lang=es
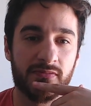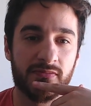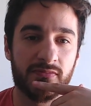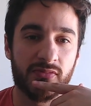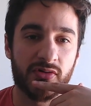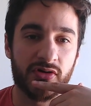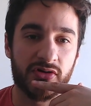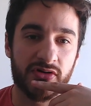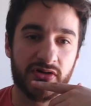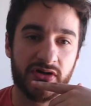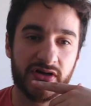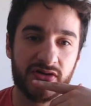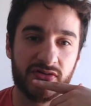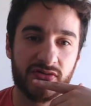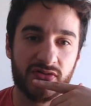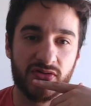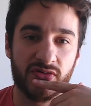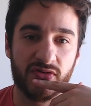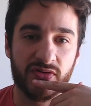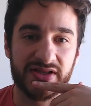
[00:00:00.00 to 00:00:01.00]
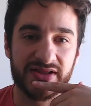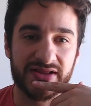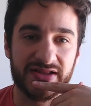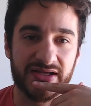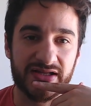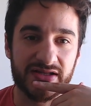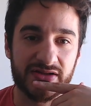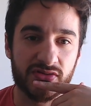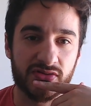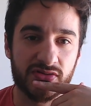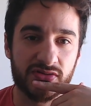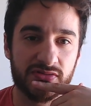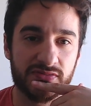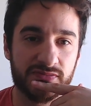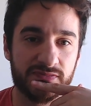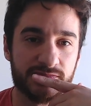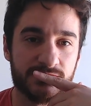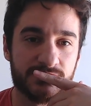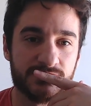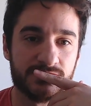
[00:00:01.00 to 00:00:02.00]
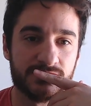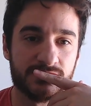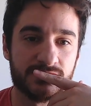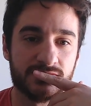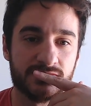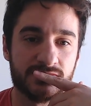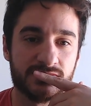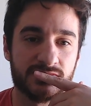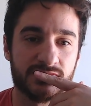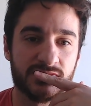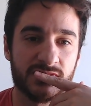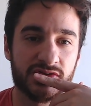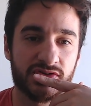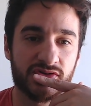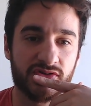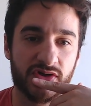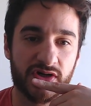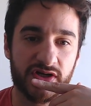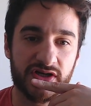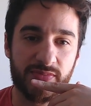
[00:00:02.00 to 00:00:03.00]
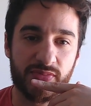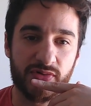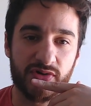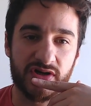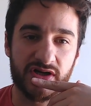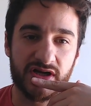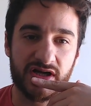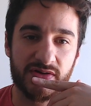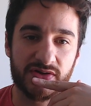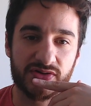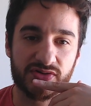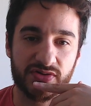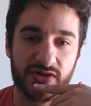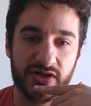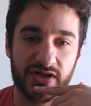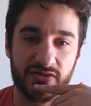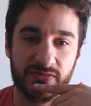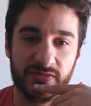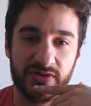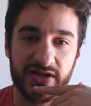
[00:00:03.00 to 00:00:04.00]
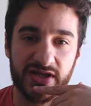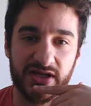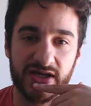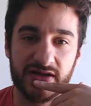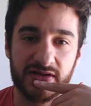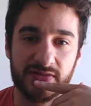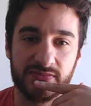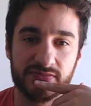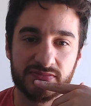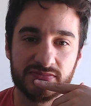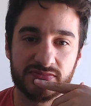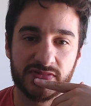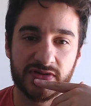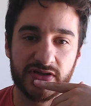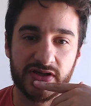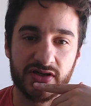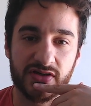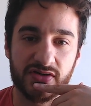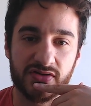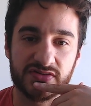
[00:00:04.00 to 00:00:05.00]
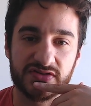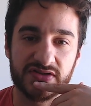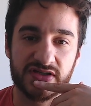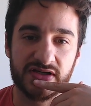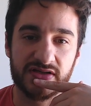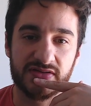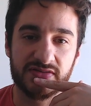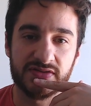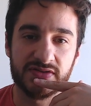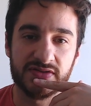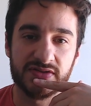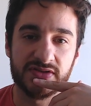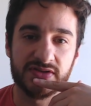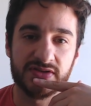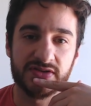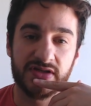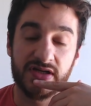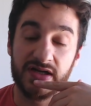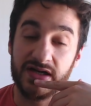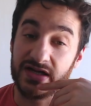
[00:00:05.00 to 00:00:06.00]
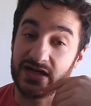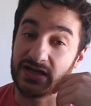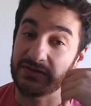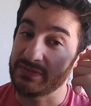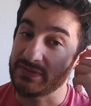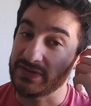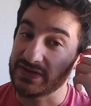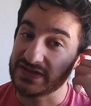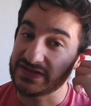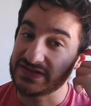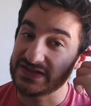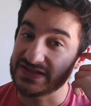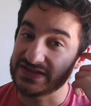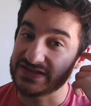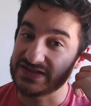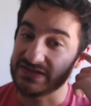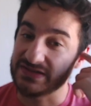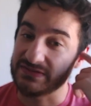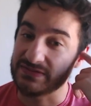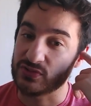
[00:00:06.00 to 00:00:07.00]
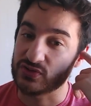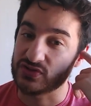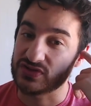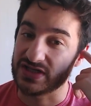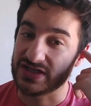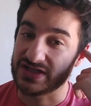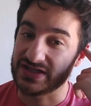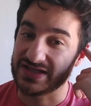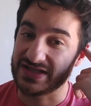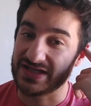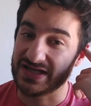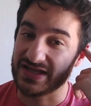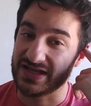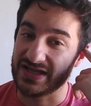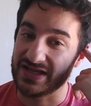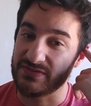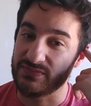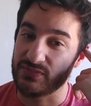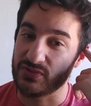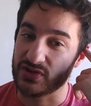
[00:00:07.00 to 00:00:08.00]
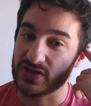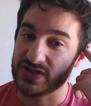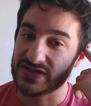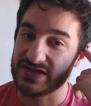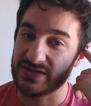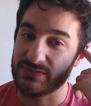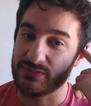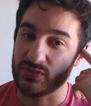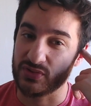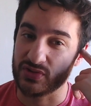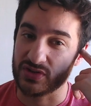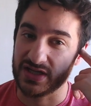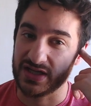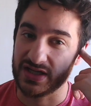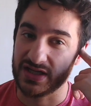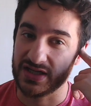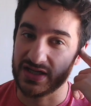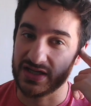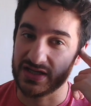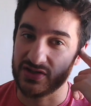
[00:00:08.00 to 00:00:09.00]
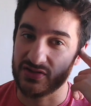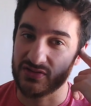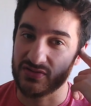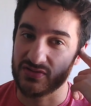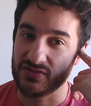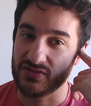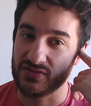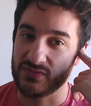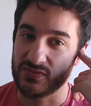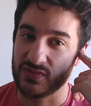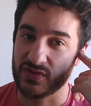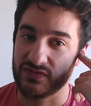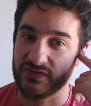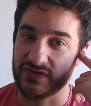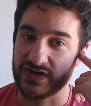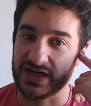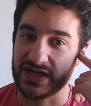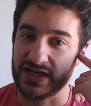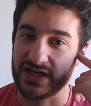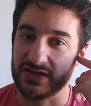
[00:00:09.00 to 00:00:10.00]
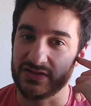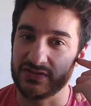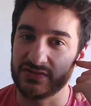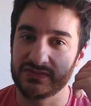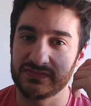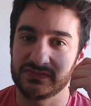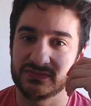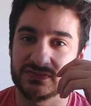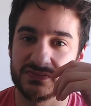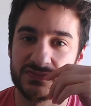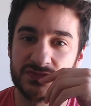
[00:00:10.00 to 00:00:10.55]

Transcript: Bueno, ahora no lo es tanto. Yo quería poner el caballo acá y no me dejan. Qué cosa. Ahora me parece que sí, vamos a tratar de ir por ese porque quiero morfar acá, ¿no?